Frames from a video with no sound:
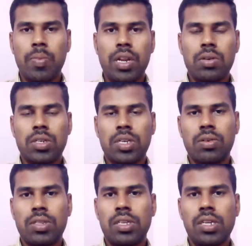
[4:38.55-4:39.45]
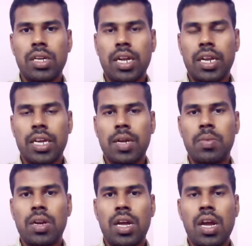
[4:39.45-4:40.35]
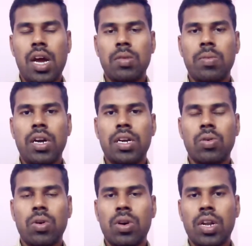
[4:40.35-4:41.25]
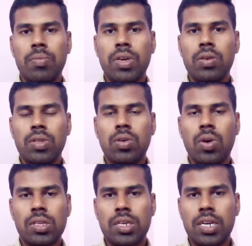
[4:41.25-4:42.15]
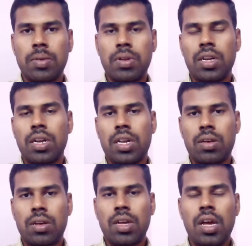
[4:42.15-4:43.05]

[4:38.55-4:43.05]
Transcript: பெரிய விஷயம் வந்து கிடைக்கல அப்படின்னா அது மேலே நீ உங்களோட நம்பிக்கை வந்து குறைஞ்சிருக்கு அப்படின்னு நினைக்க